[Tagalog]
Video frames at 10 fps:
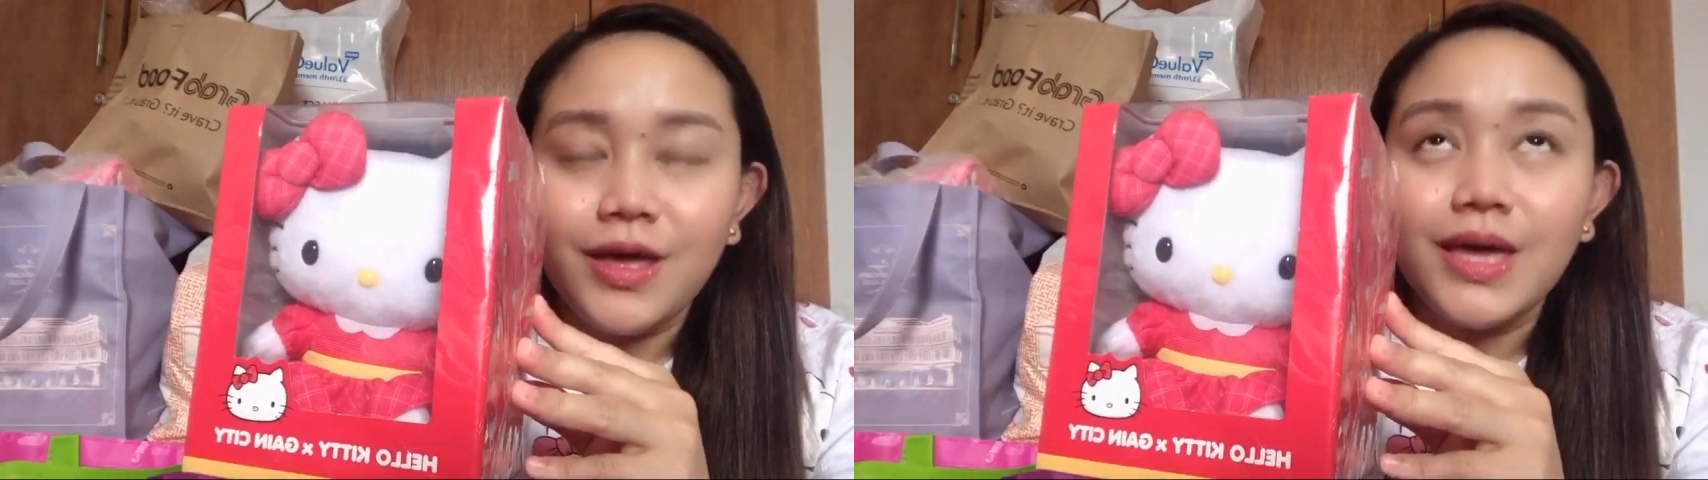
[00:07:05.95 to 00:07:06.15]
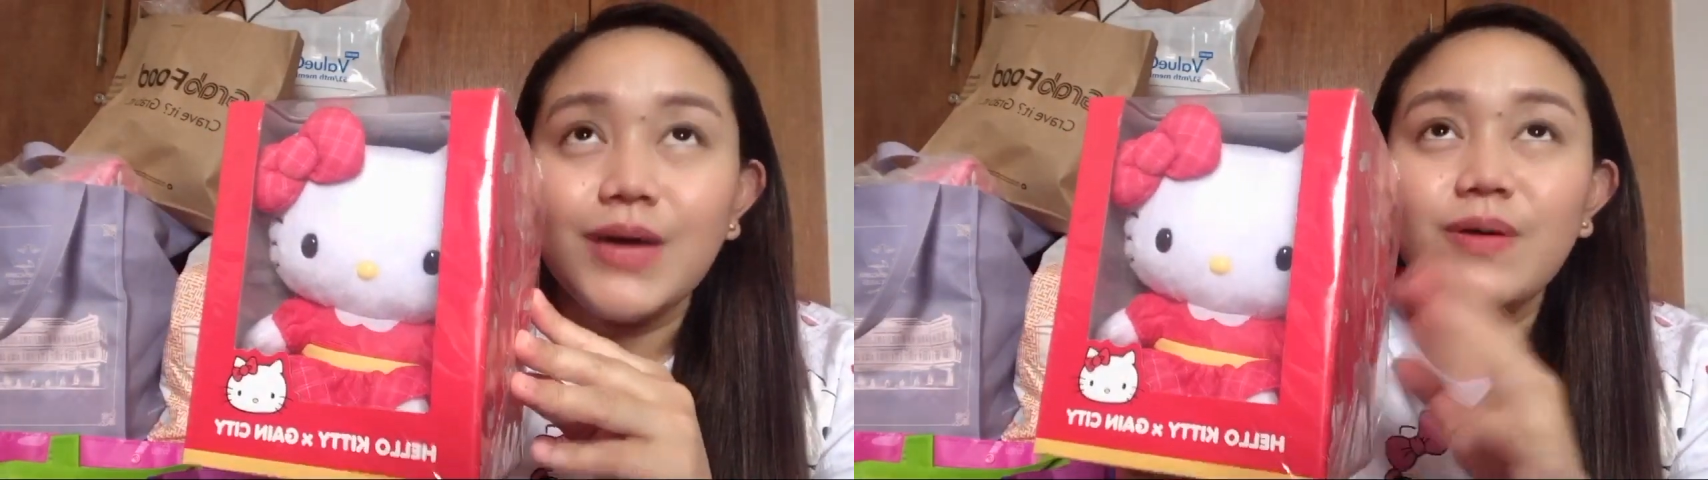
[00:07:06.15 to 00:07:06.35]

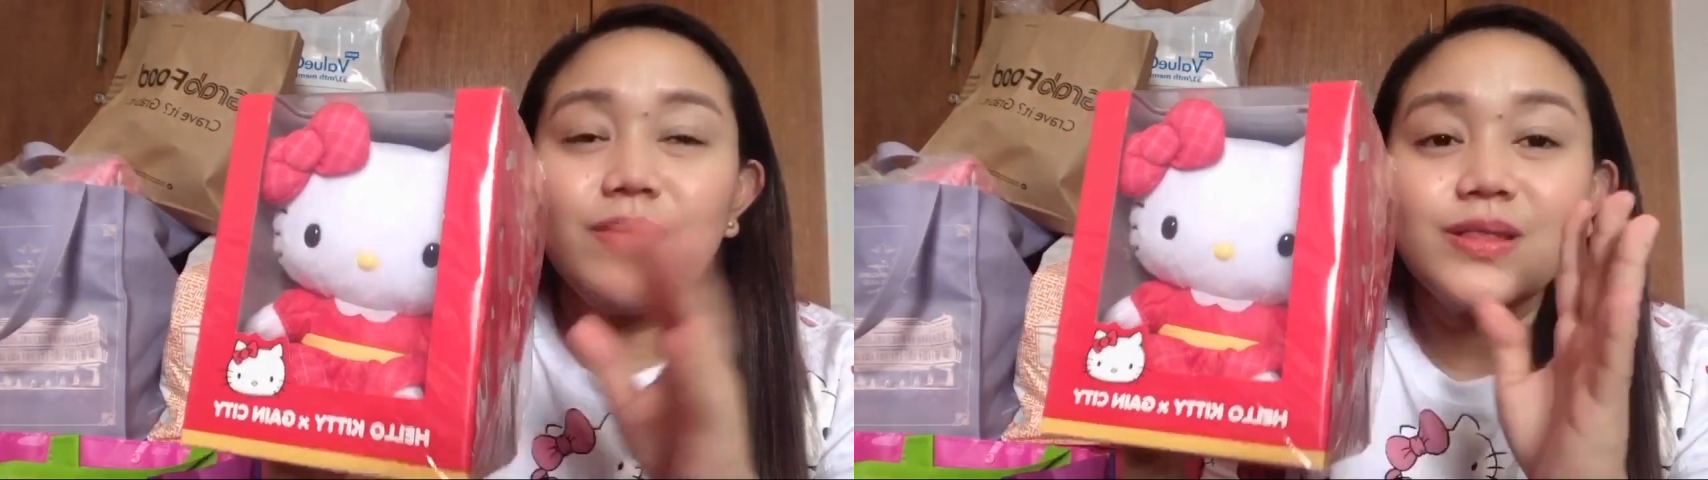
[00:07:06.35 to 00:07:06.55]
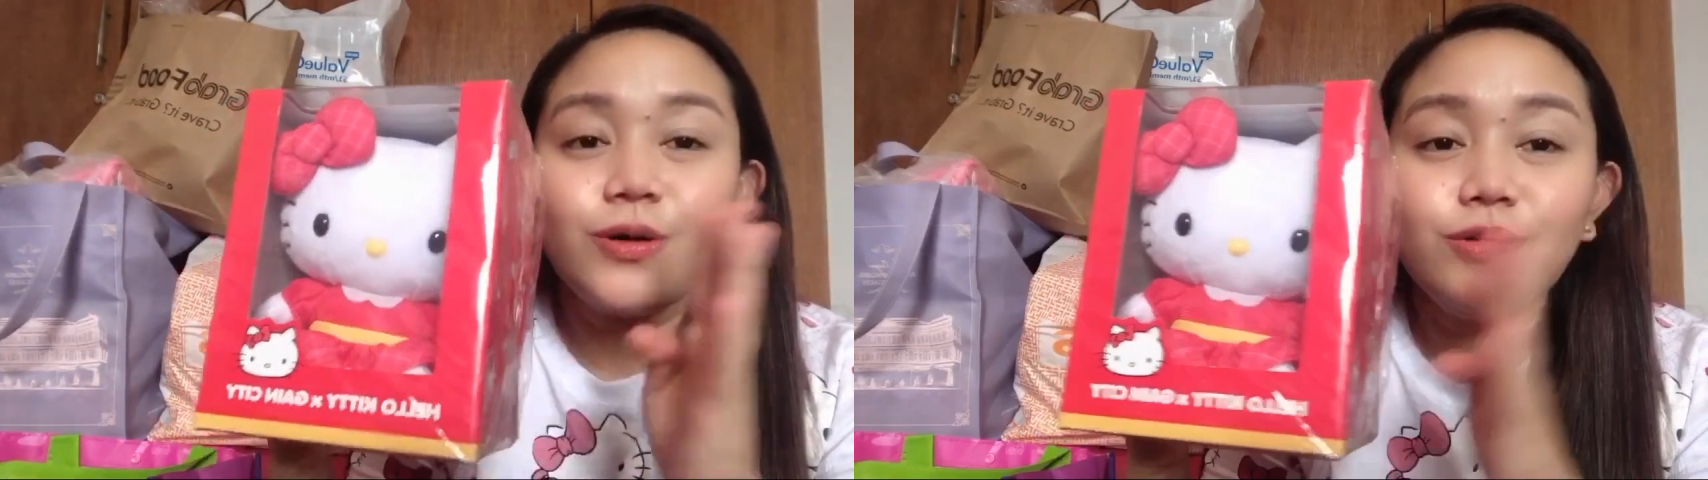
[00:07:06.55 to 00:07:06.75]

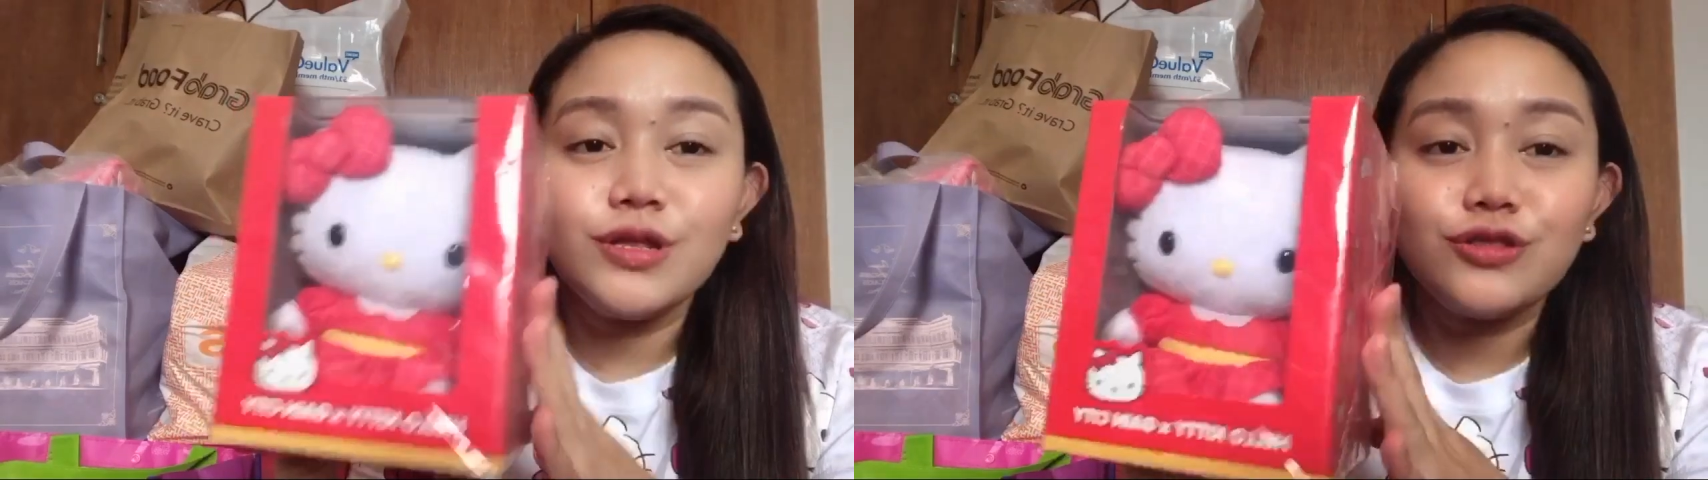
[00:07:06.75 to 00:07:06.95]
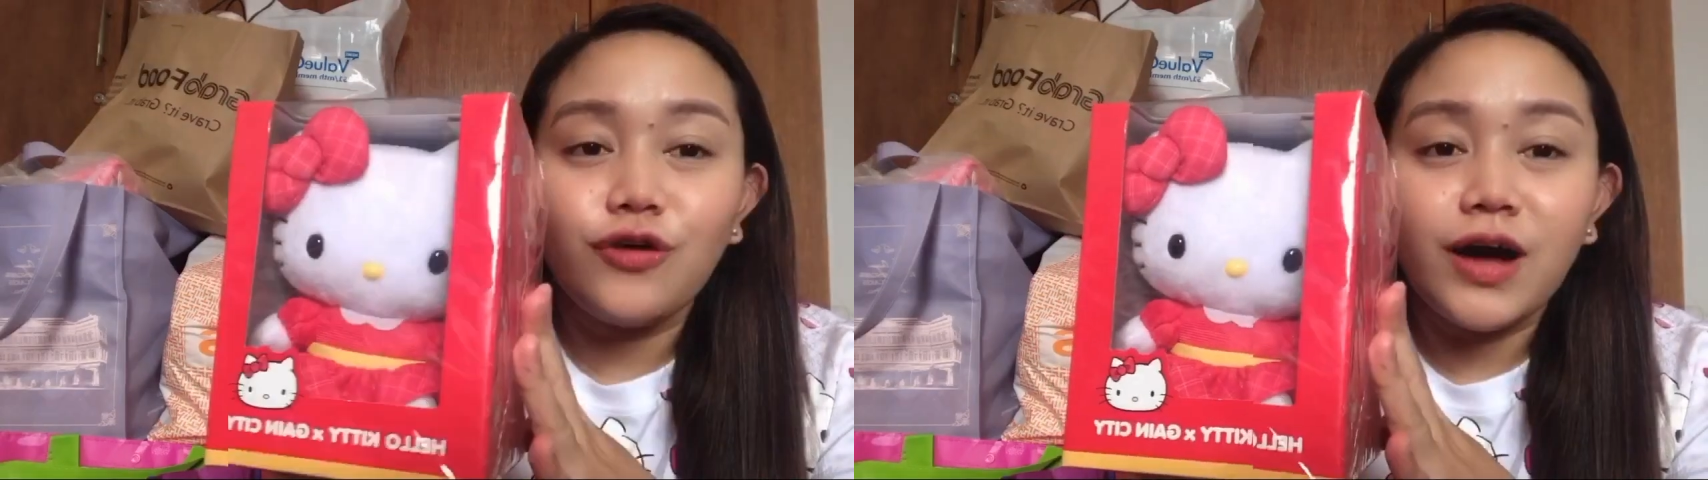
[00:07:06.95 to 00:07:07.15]
Ibebenta ko din
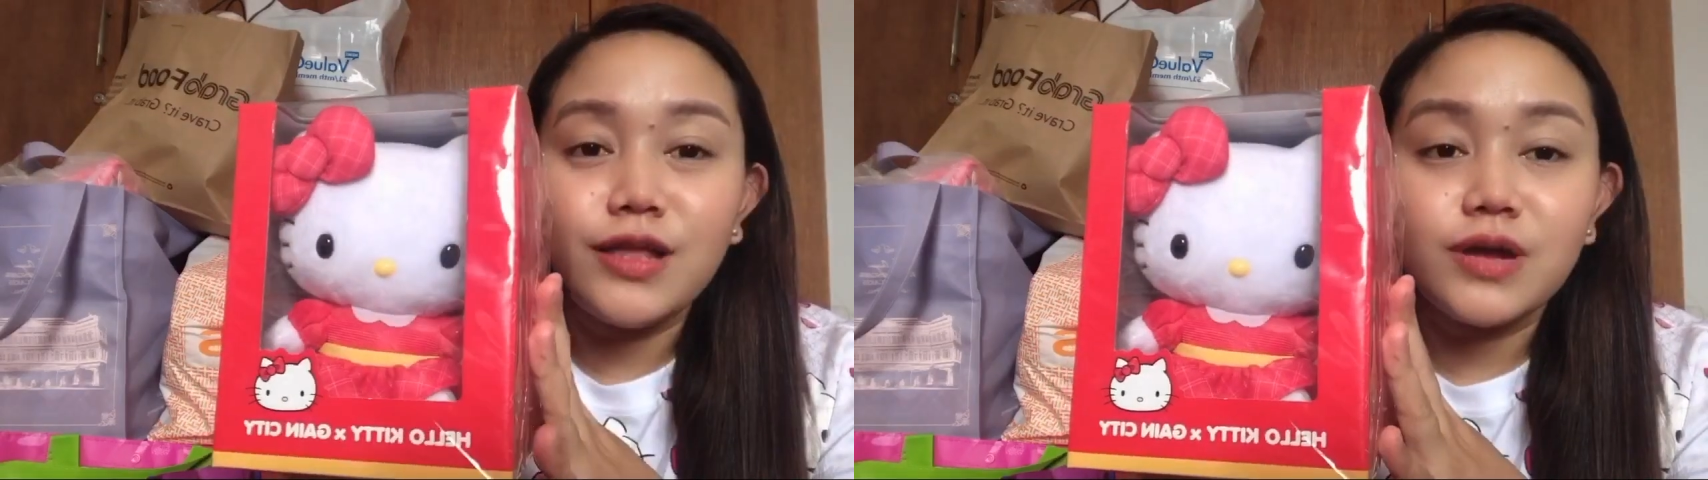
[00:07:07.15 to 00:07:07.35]
to, I'm